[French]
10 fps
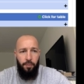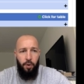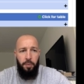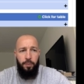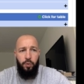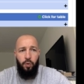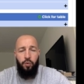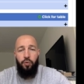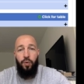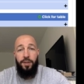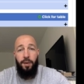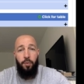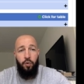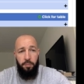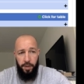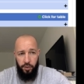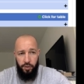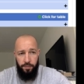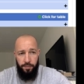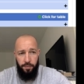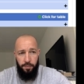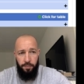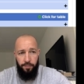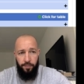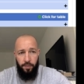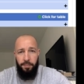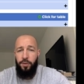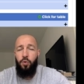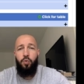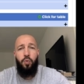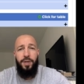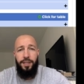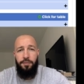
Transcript: Premier bouton, tu vois que tu as beaucoup de matchs, mais de toutes les